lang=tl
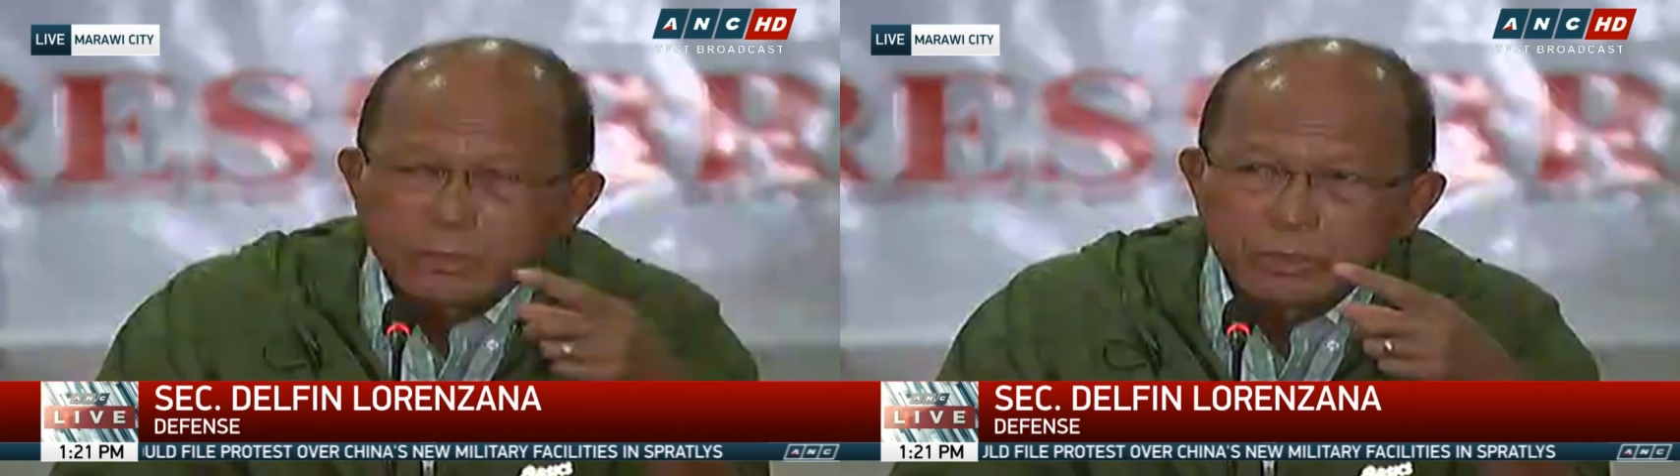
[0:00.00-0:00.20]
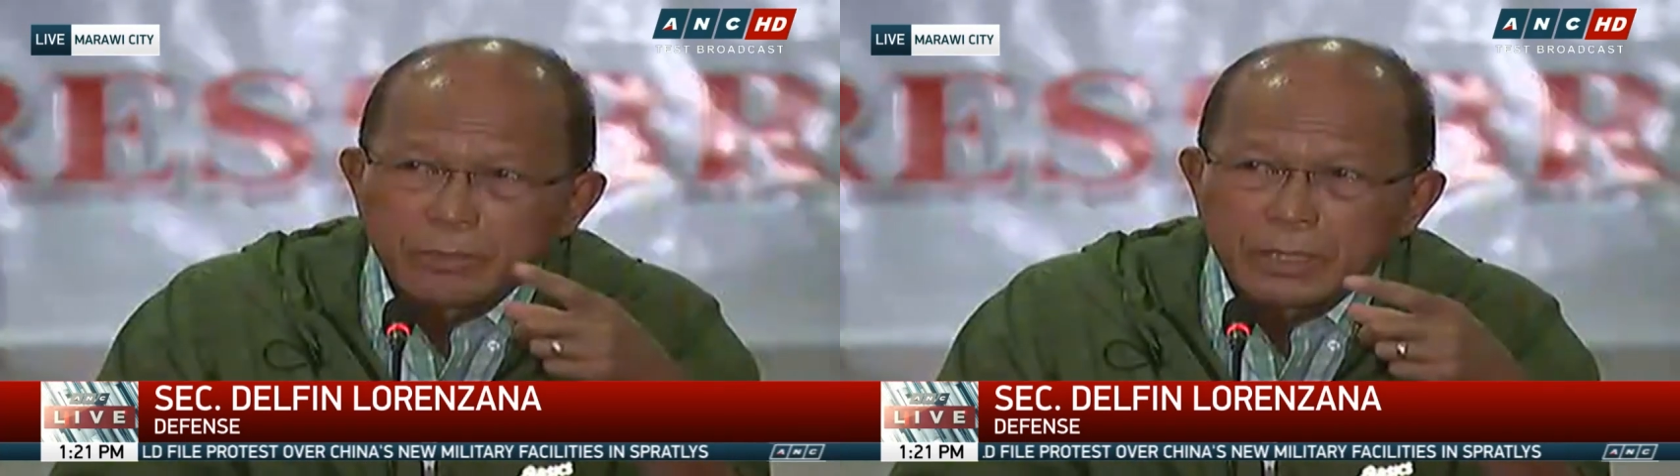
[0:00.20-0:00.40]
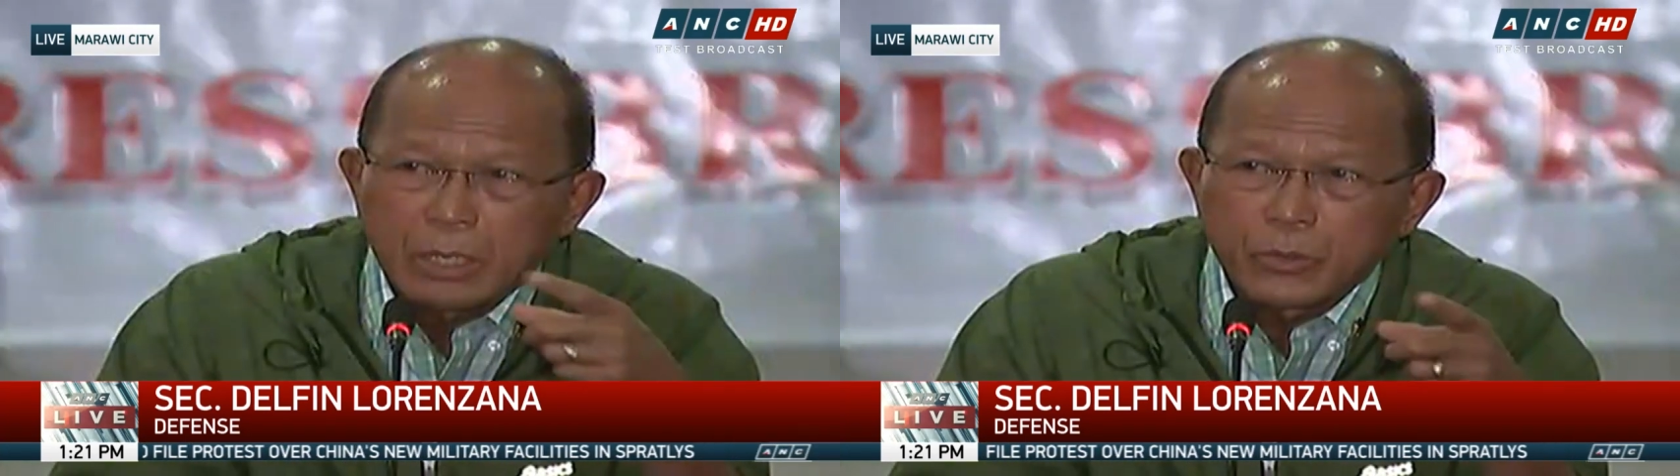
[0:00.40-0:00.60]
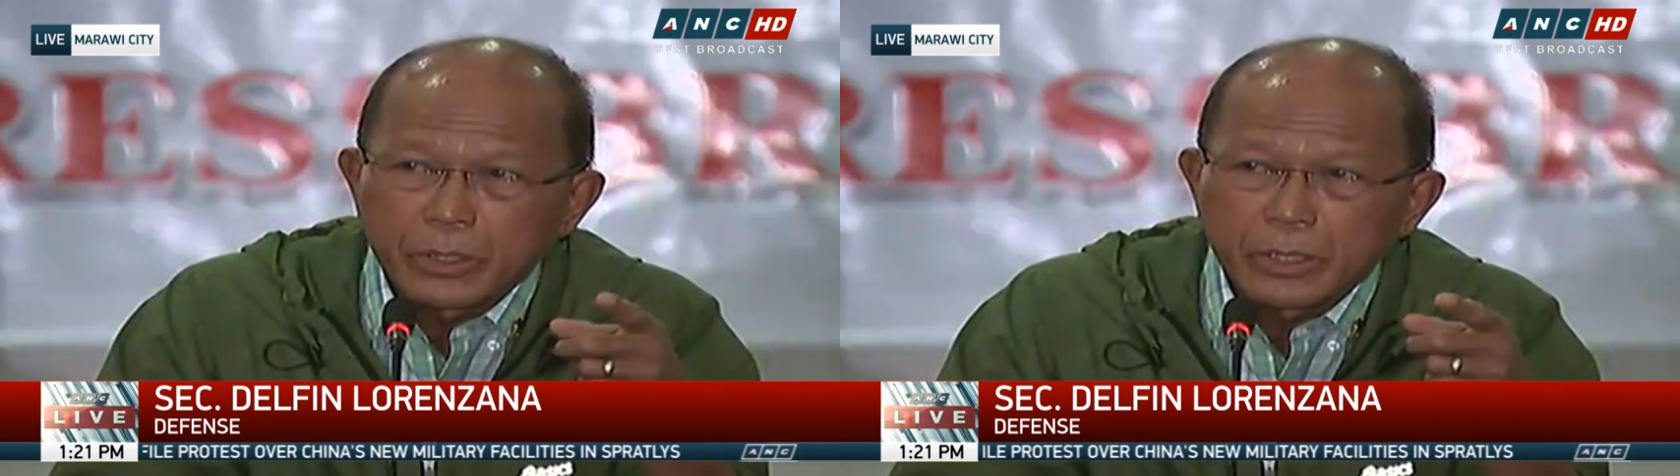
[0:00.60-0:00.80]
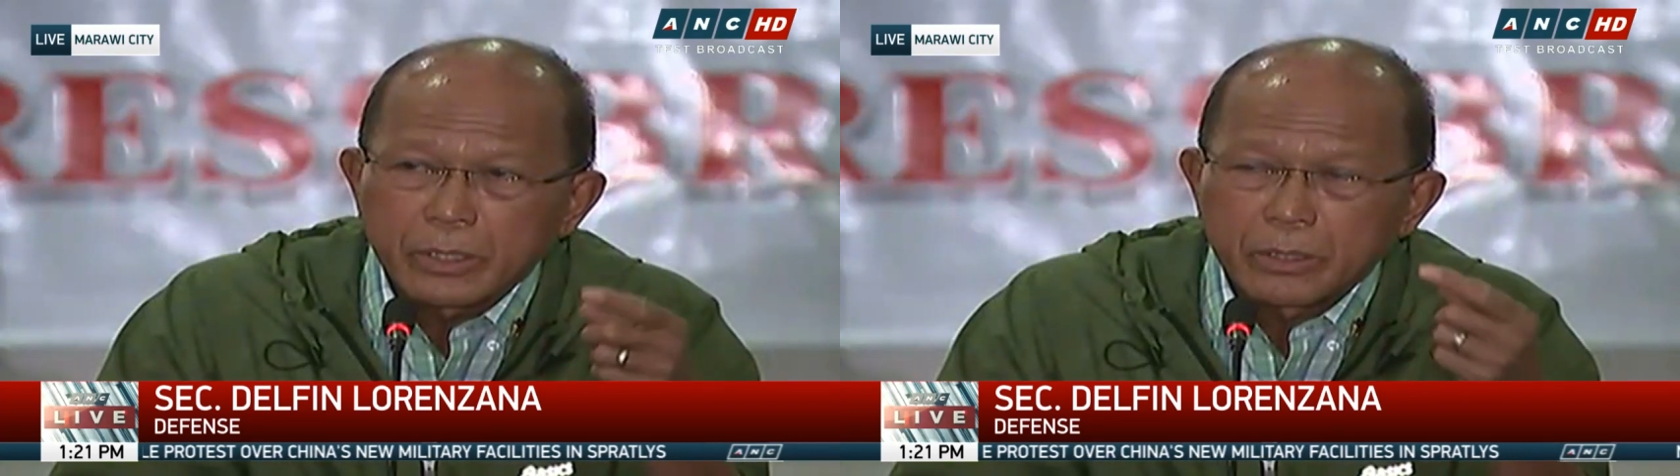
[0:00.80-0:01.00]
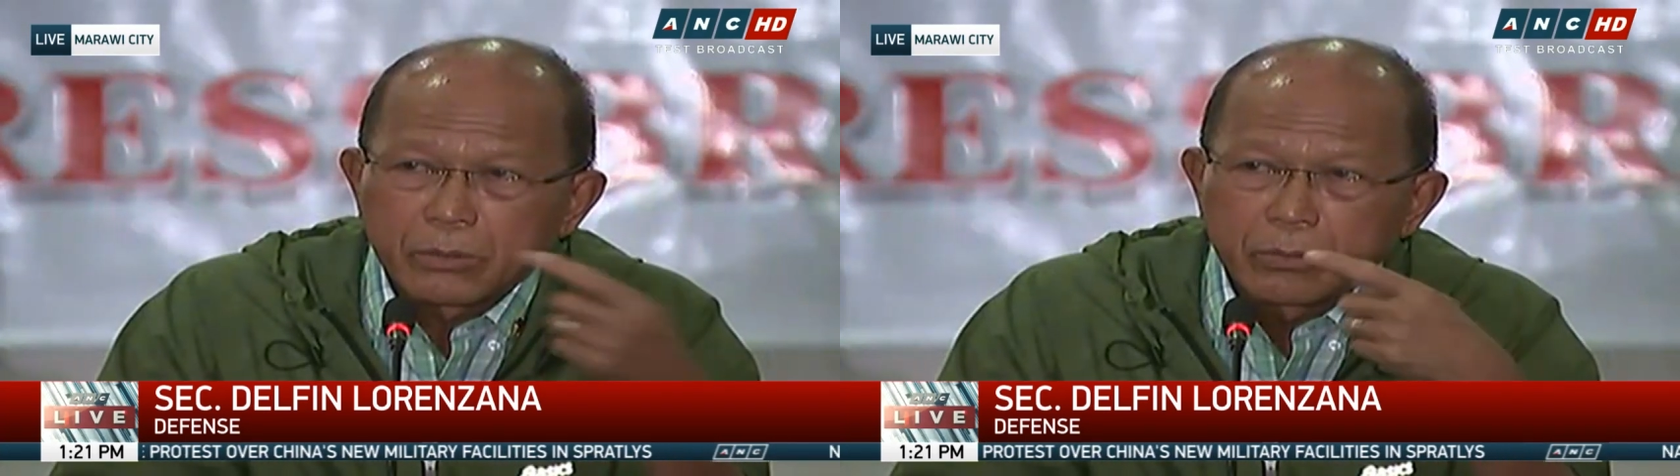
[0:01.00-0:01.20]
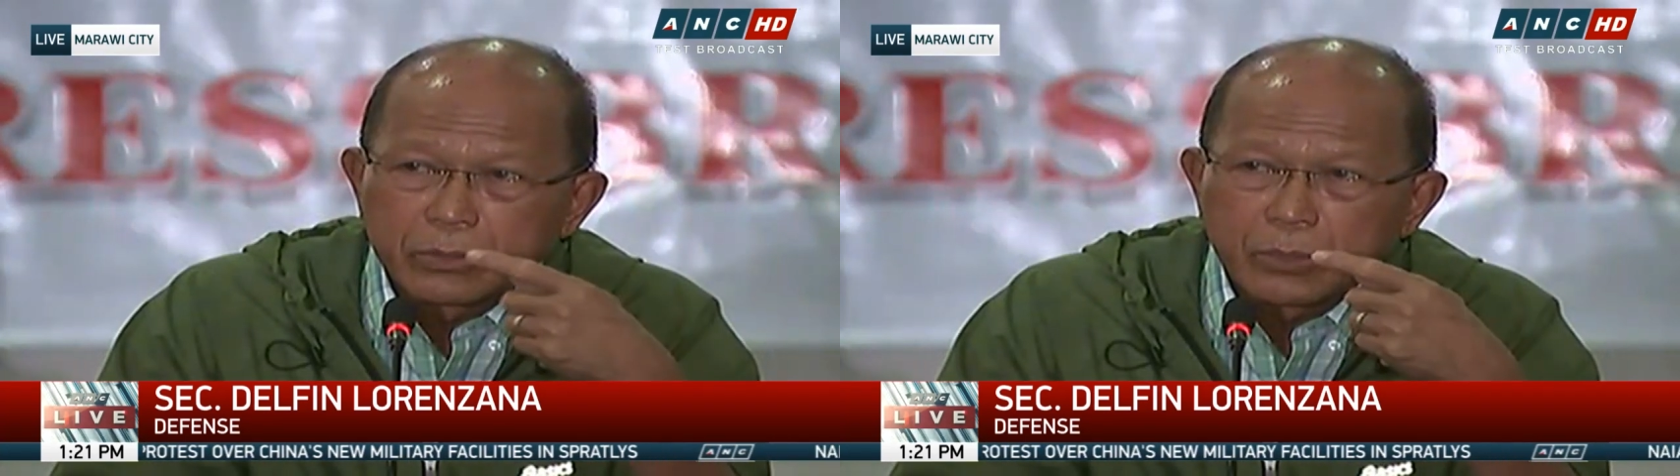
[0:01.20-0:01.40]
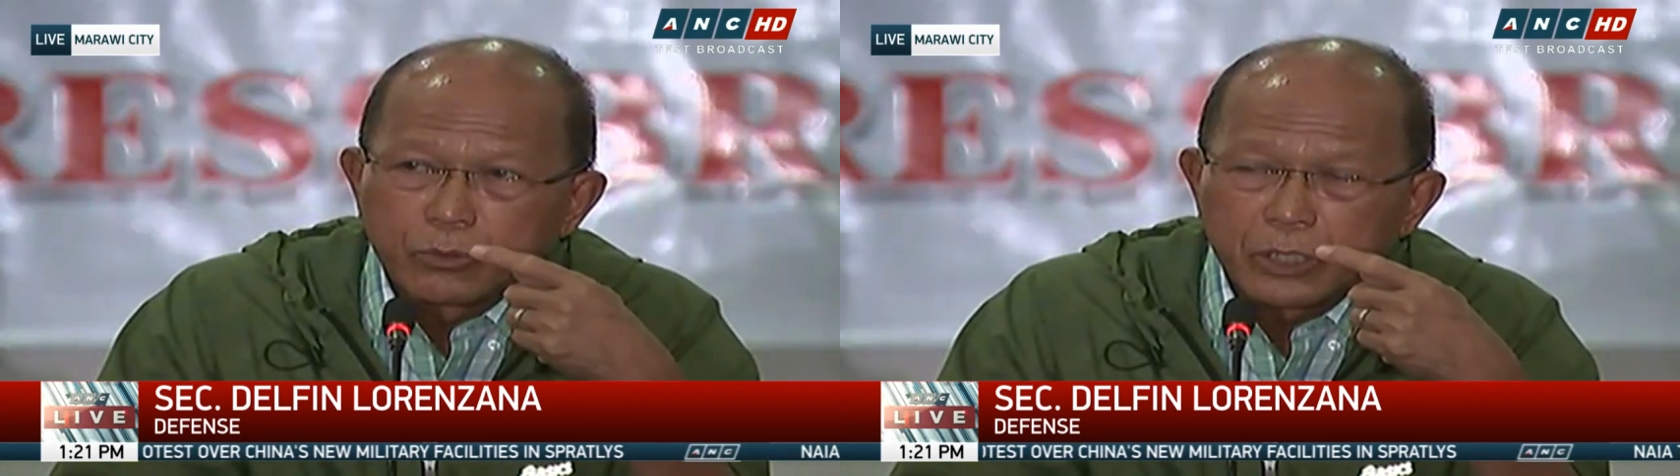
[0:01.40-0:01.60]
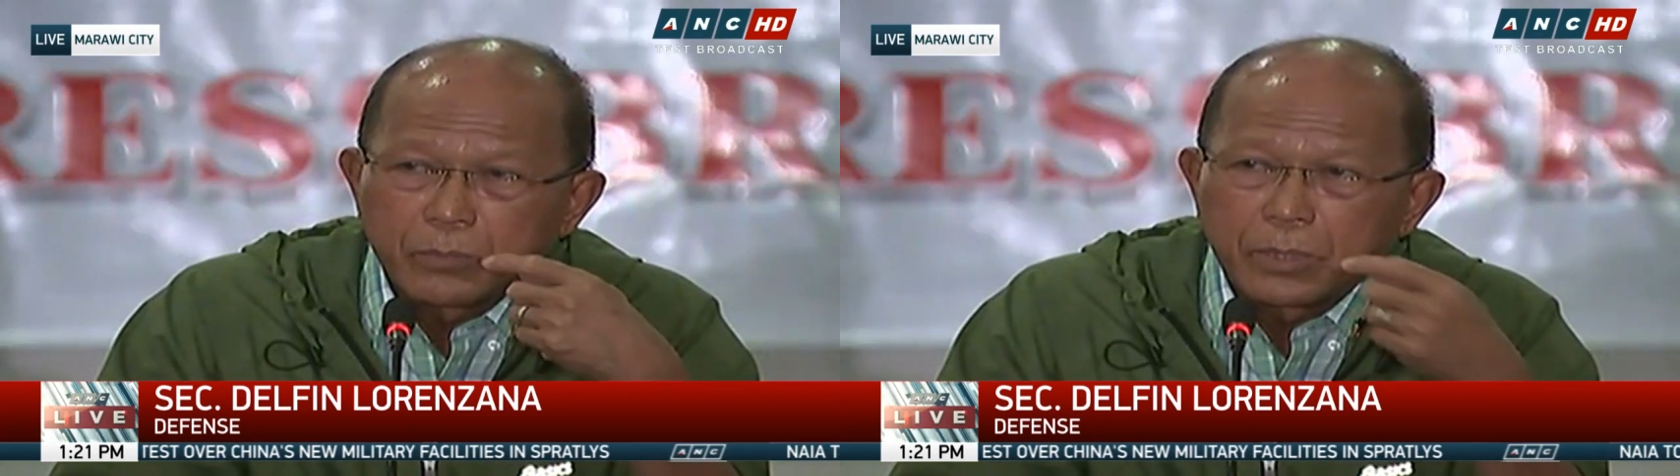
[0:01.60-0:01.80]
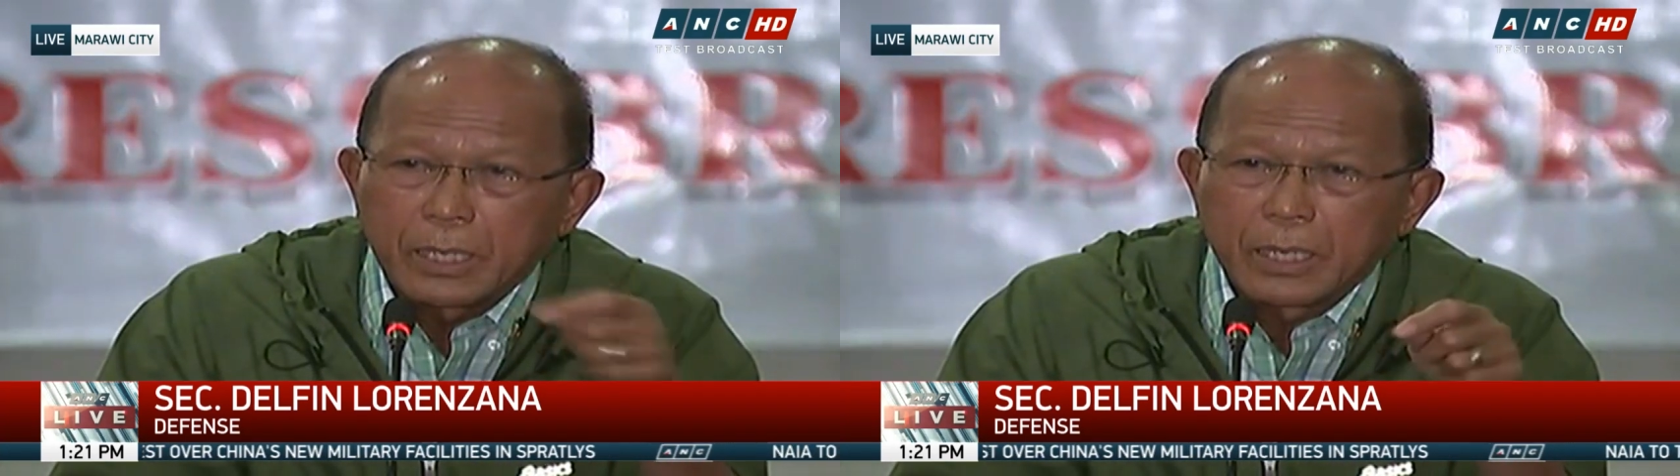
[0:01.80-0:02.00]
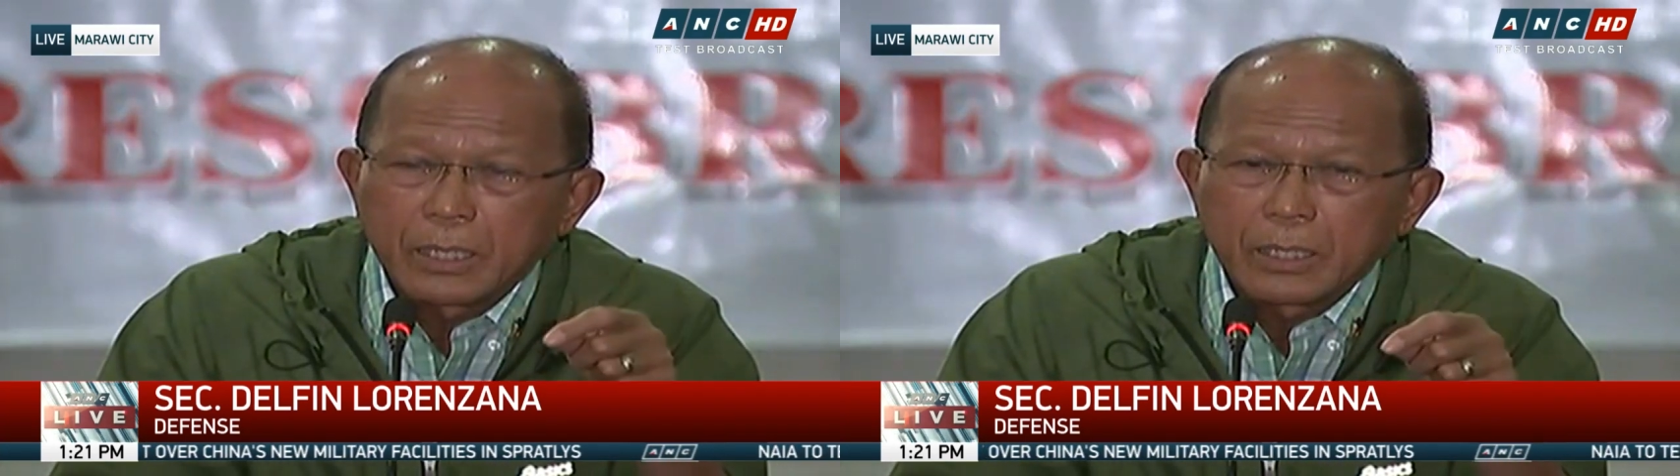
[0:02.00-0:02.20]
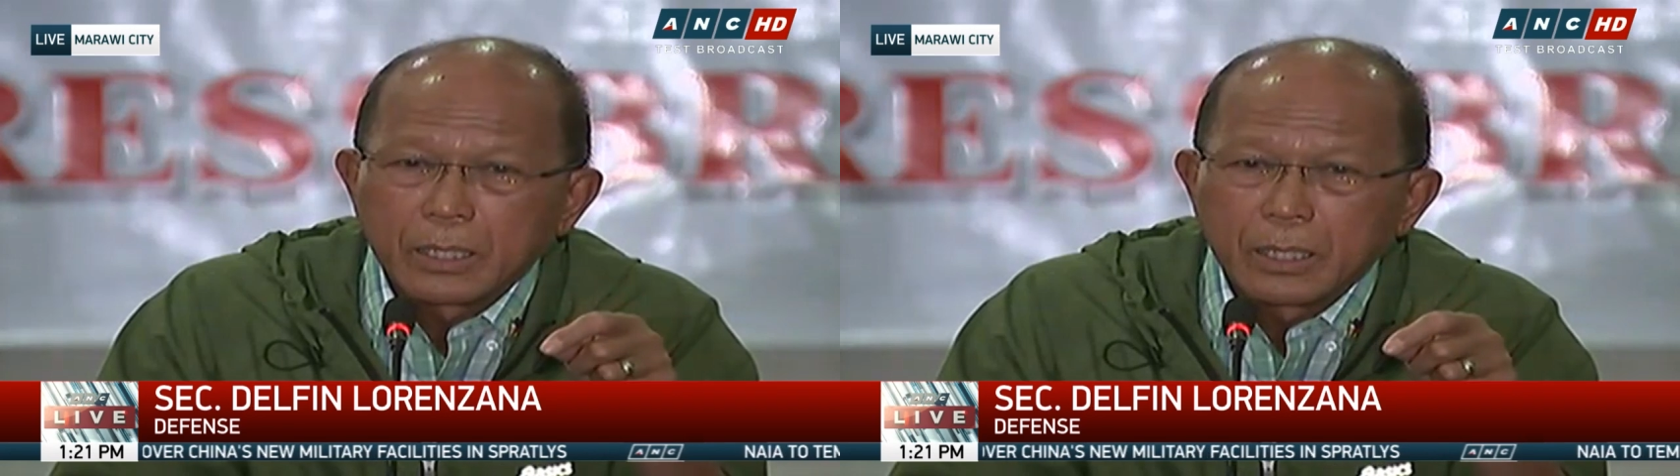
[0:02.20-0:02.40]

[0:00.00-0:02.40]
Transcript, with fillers: ito sa Marawi, nung sa butig pa lang,